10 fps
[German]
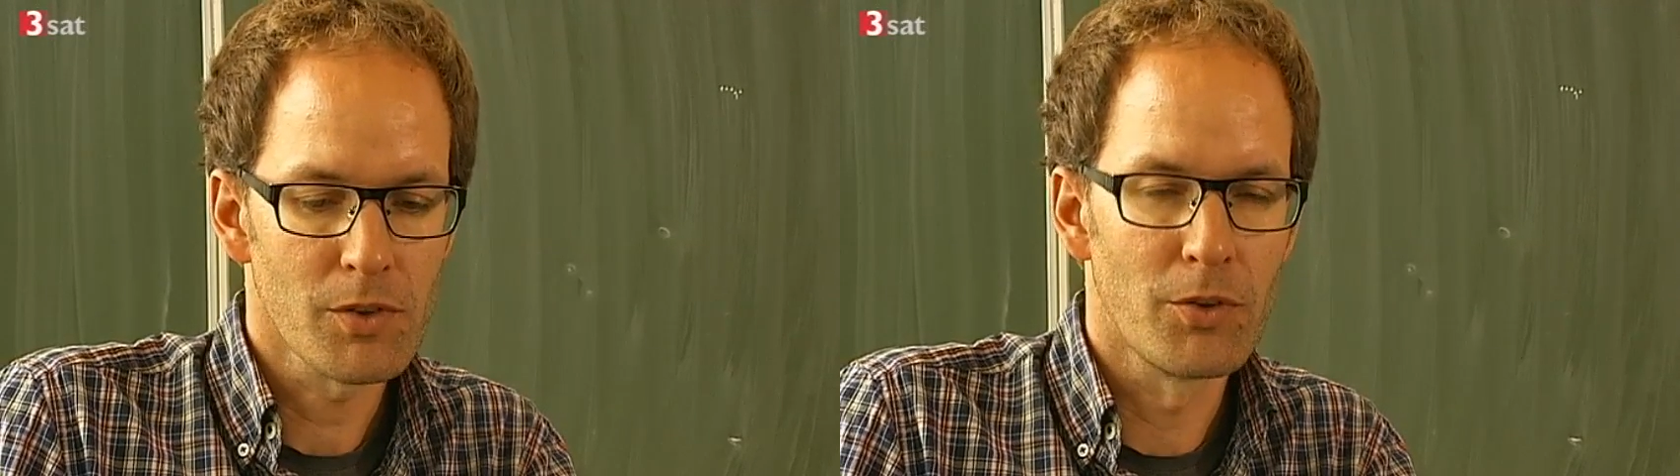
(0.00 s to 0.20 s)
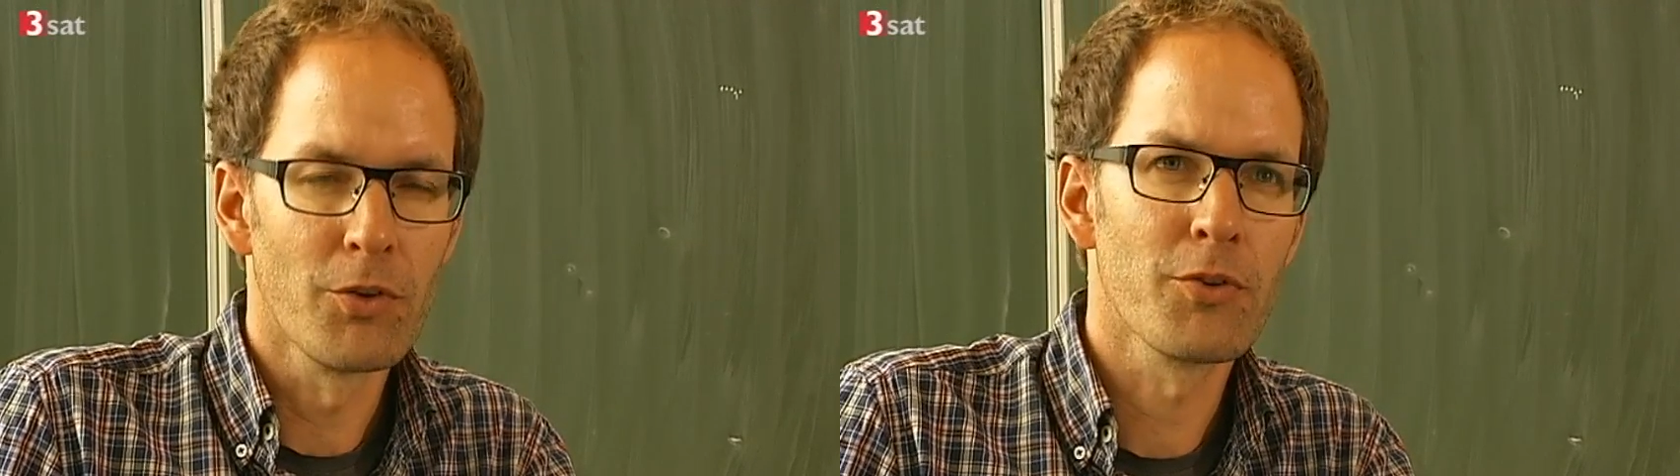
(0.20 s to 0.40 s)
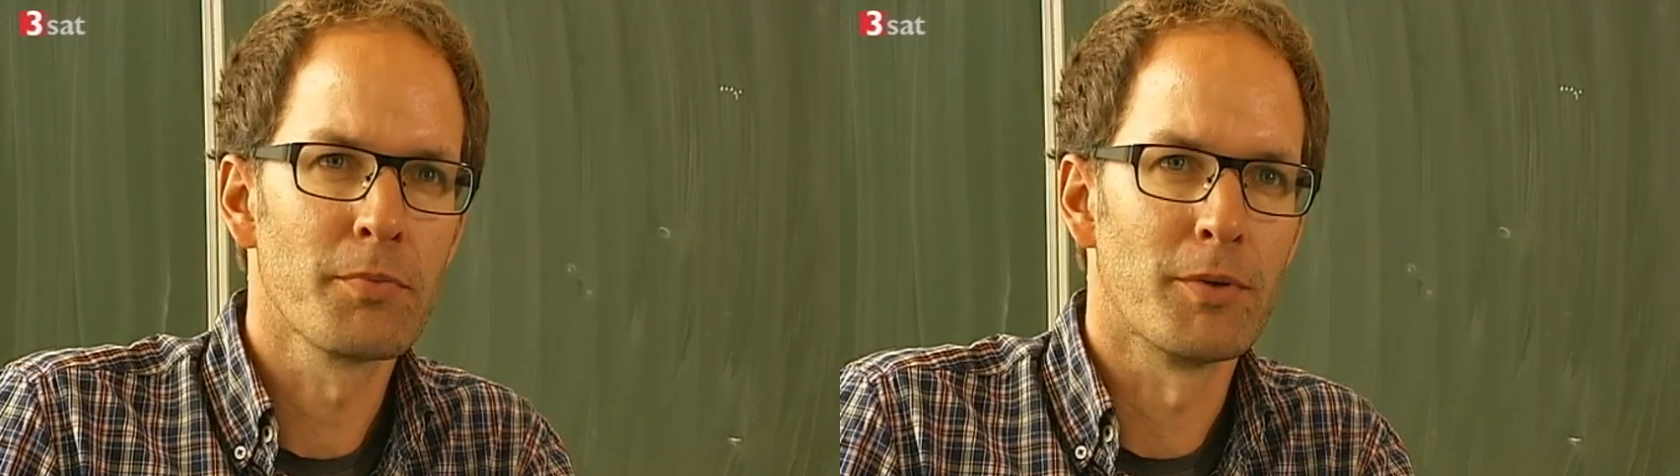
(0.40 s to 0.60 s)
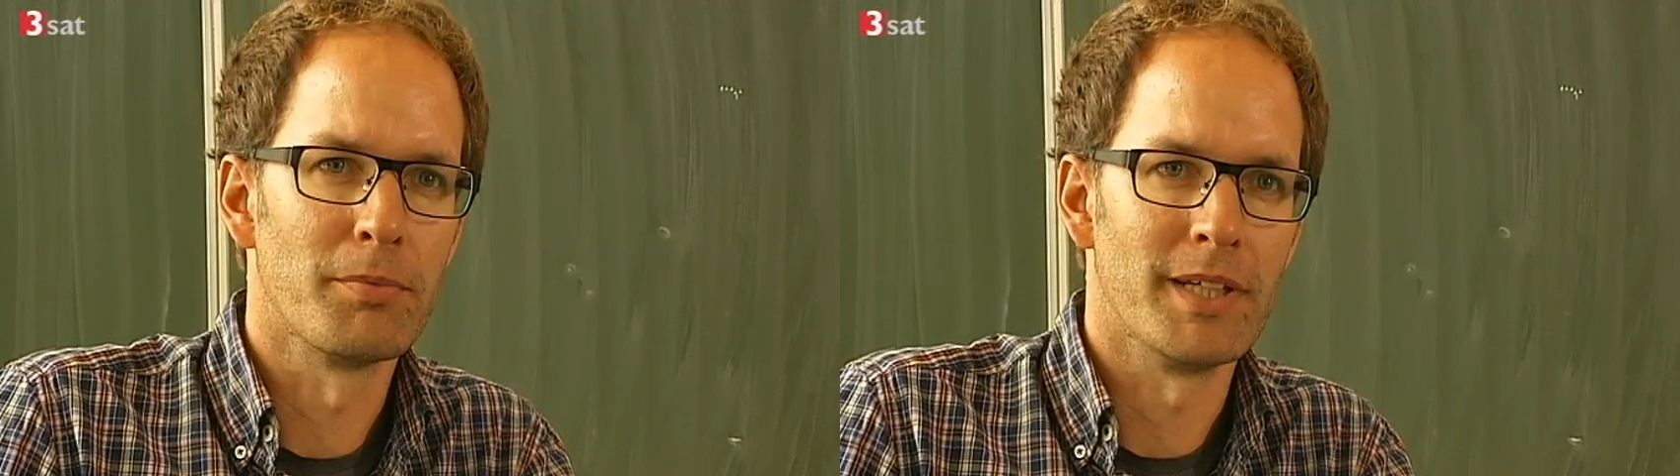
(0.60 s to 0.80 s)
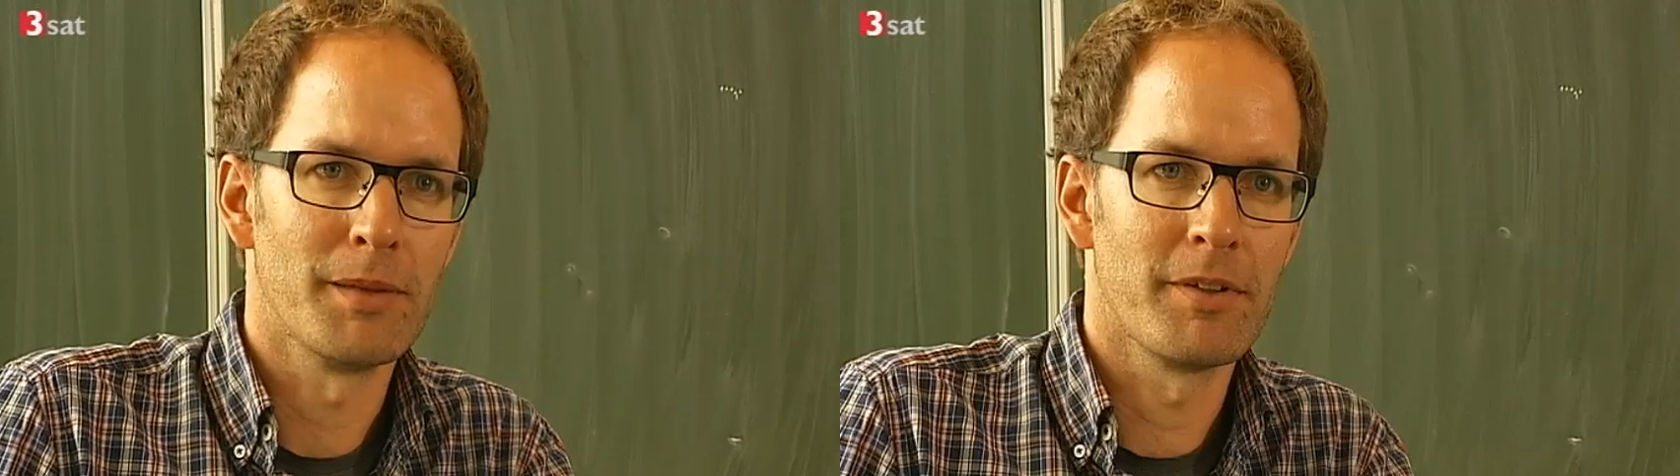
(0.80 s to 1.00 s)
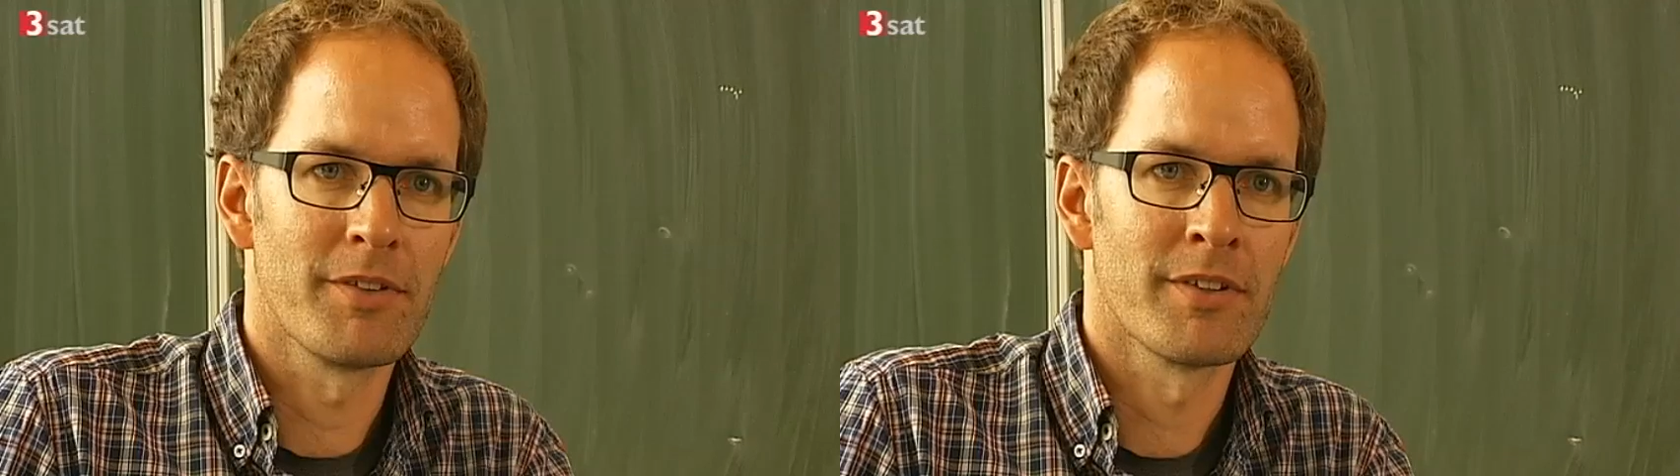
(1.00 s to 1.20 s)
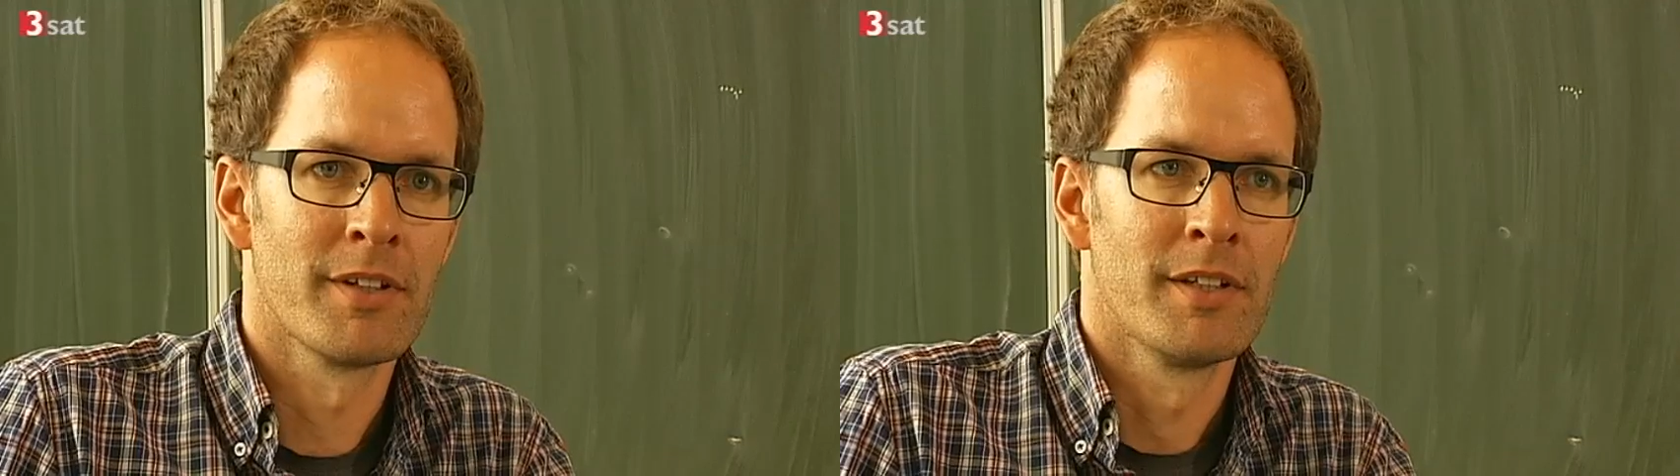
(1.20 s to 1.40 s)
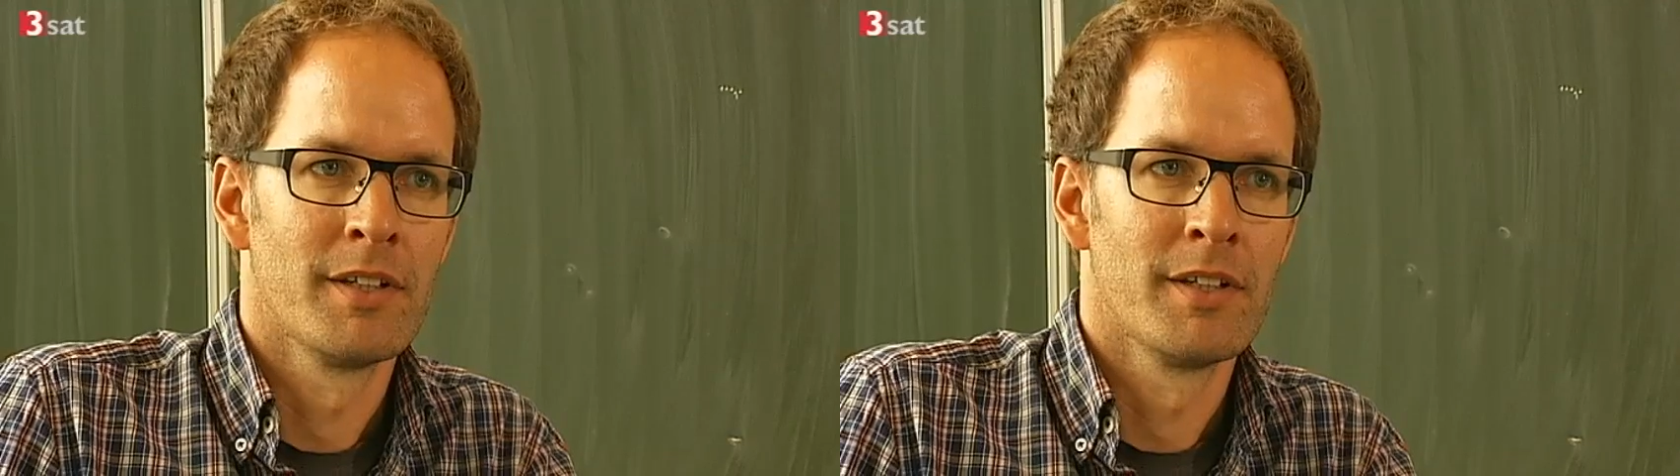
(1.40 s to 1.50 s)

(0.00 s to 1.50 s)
großes Problem ist,